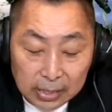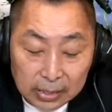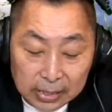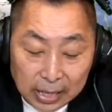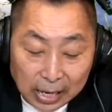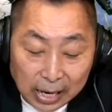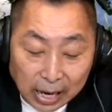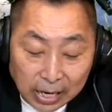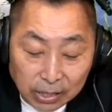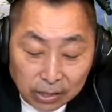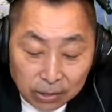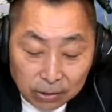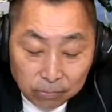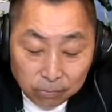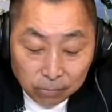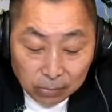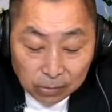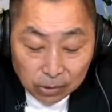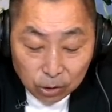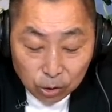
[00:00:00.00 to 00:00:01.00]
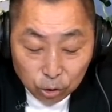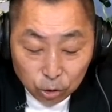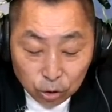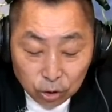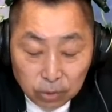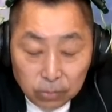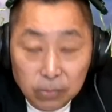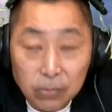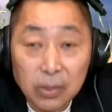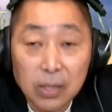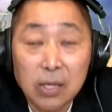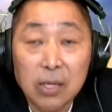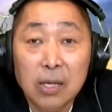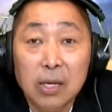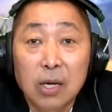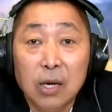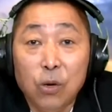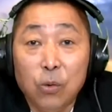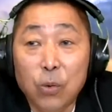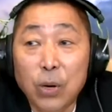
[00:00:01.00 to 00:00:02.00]
再来呢是
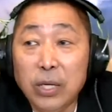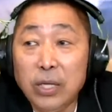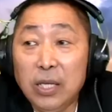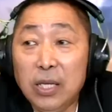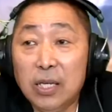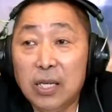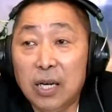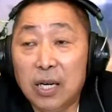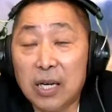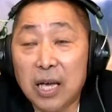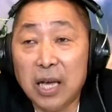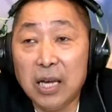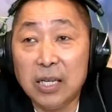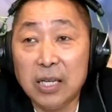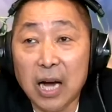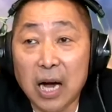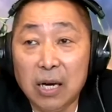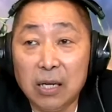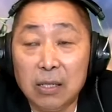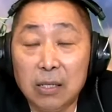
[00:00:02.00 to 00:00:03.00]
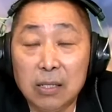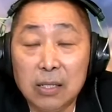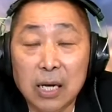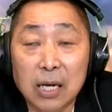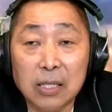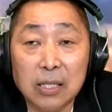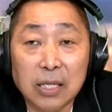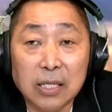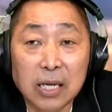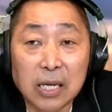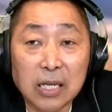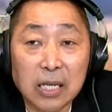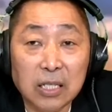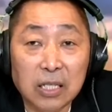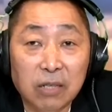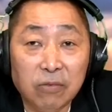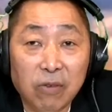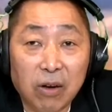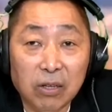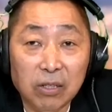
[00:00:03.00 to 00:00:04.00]
唯一呢可以让让这些呢
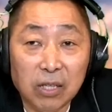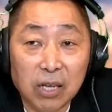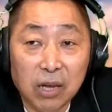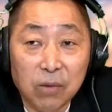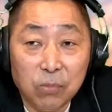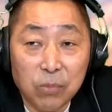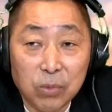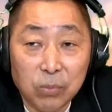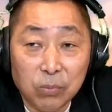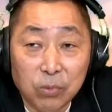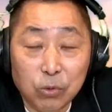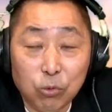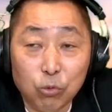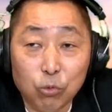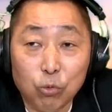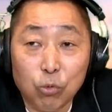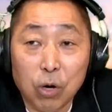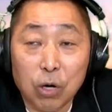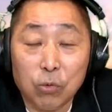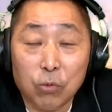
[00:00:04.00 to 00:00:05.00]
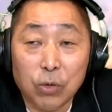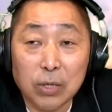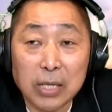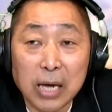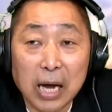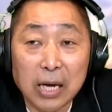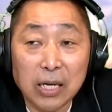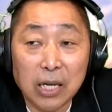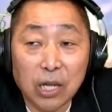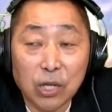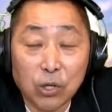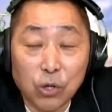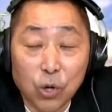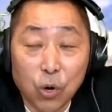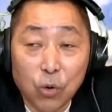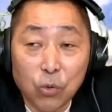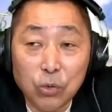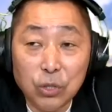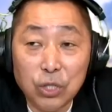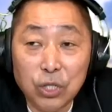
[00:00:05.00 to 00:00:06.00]
西方的民民主国国家呢，
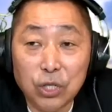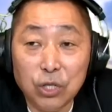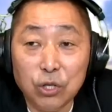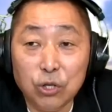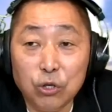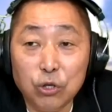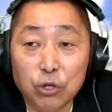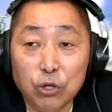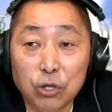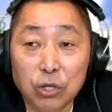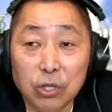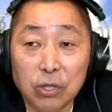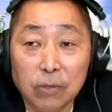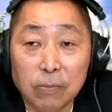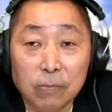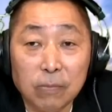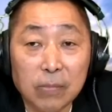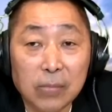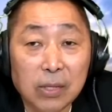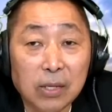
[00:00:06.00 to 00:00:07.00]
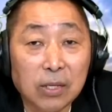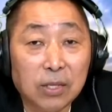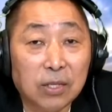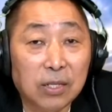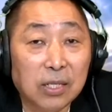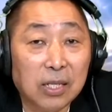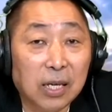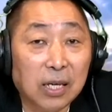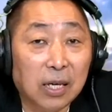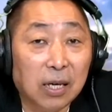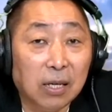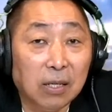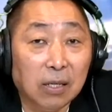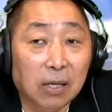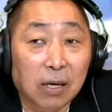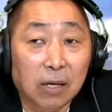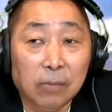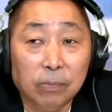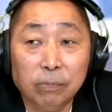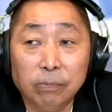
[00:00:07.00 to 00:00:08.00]
尤其是是这个
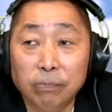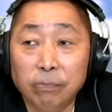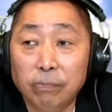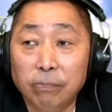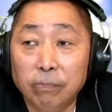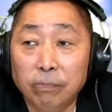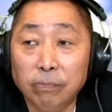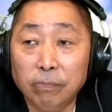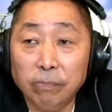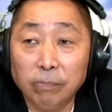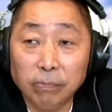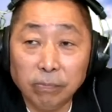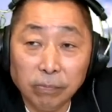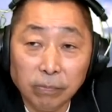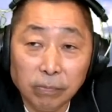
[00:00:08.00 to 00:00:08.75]
呢，嗯，